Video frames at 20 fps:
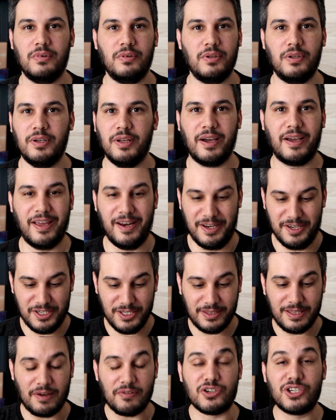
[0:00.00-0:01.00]

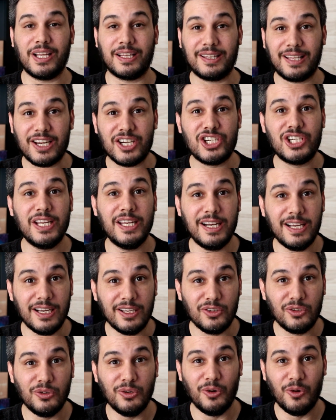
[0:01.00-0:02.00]
Inacreditável, já tá
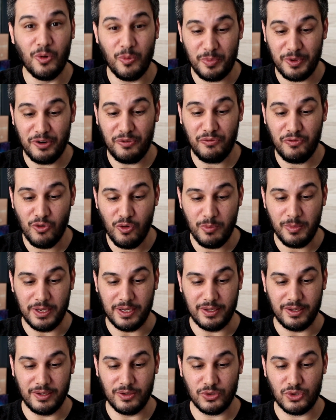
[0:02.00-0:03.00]
cheirando o
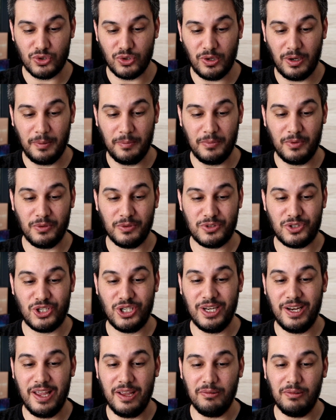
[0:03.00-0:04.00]
perfume. Eu só
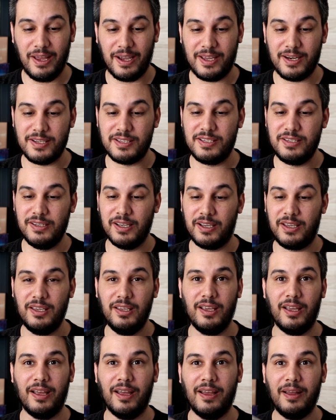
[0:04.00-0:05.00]
tirei o lacrezinho
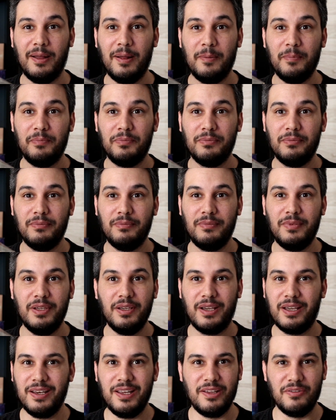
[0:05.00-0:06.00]
aqui.
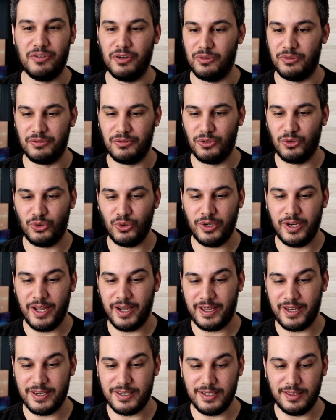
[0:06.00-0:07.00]
Incrível, não tô nem
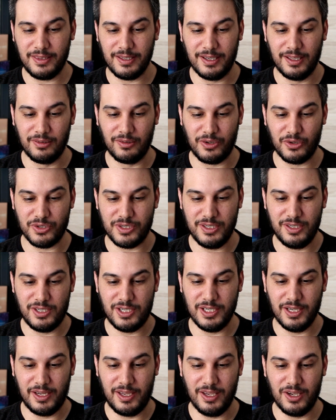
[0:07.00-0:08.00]
acreditando que eu
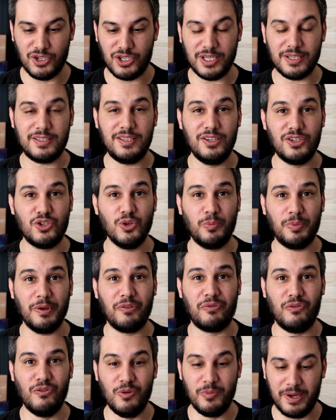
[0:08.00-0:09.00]
senti aqui. Eu já senti o
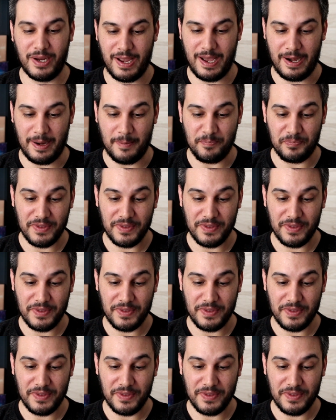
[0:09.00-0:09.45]
perfume, cara.